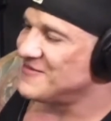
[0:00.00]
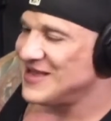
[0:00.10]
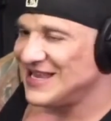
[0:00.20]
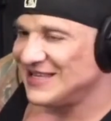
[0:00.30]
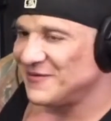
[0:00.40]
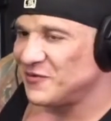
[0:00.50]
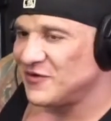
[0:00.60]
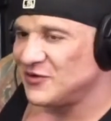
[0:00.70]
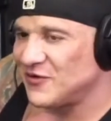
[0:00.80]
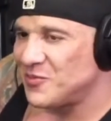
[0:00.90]
Beleza, o
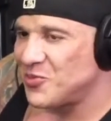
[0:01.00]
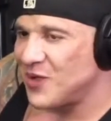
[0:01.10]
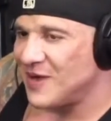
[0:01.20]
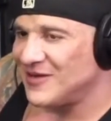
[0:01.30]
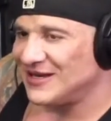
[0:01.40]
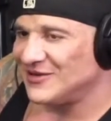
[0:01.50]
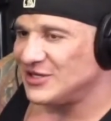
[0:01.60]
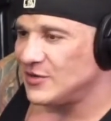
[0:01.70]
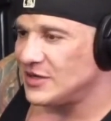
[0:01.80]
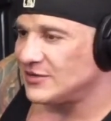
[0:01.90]
vídeo foi pro ar, mano,
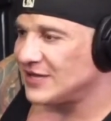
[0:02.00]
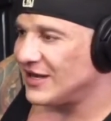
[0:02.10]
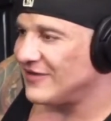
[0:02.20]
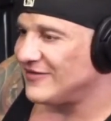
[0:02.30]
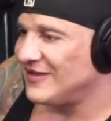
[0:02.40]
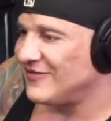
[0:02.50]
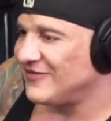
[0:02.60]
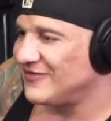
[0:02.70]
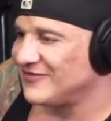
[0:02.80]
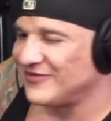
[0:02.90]
onde eu ia, os caras vinham,
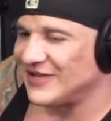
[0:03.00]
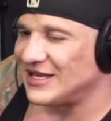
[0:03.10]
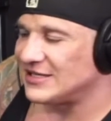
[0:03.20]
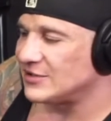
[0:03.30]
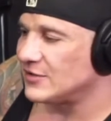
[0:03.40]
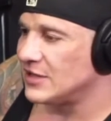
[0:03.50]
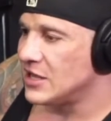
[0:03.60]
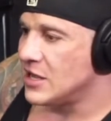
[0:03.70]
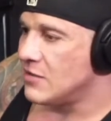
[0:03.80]
feira, essas coisas.